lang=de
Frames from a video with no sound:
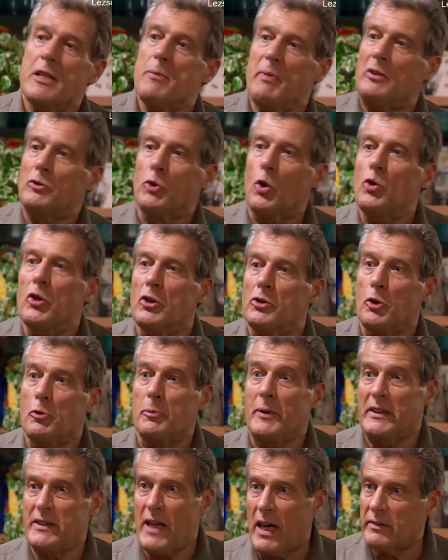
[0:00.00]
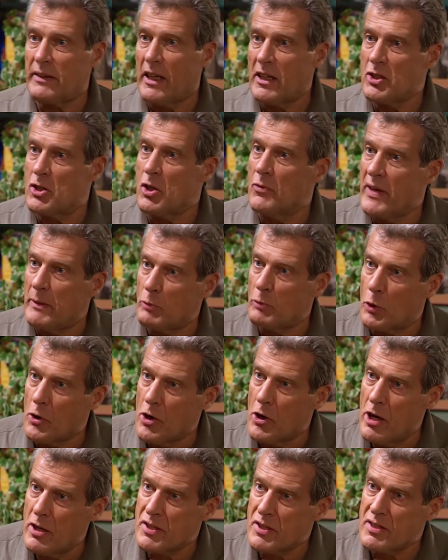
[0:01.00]
lieber in Ruhe darüber nachdenken, zu wem du
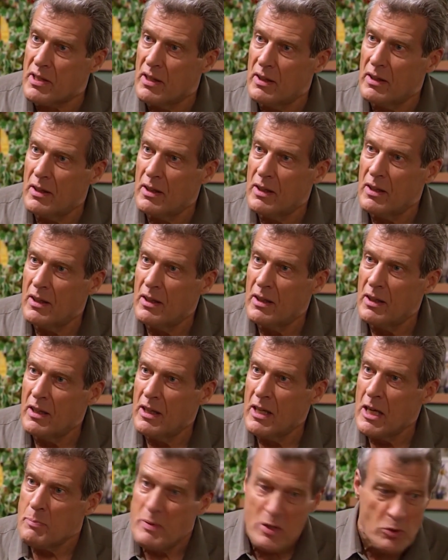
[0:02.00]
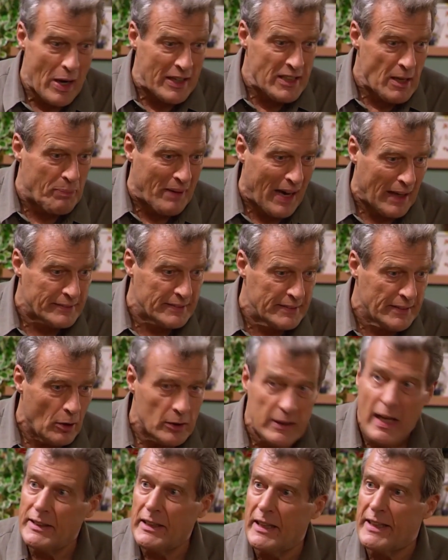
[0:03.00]
gehörst. Bist du eine Brandner
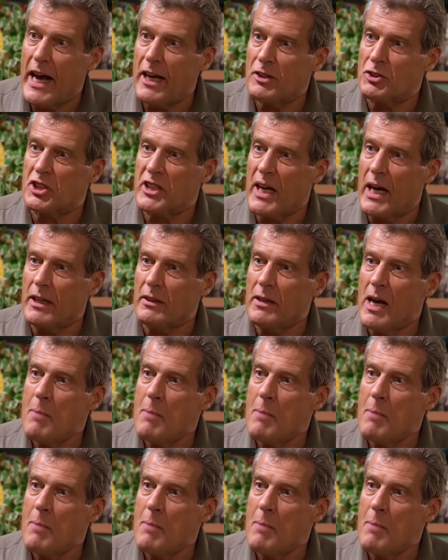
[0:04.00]
oder eine Lahnstein?